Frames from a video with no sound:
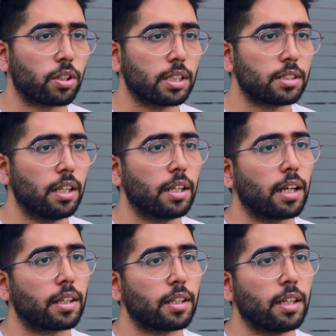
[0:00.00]
को कंसल्ट
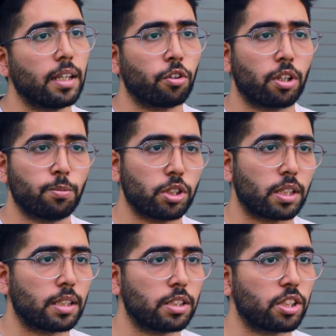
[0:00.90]
करते ही इन्होंने मुझे
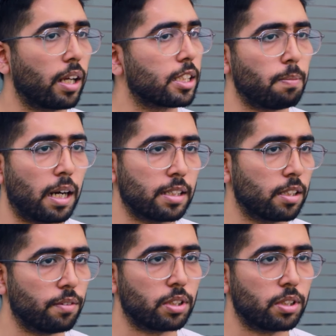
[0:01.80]
सजेस्ट किया कि स्मार्ट सर्व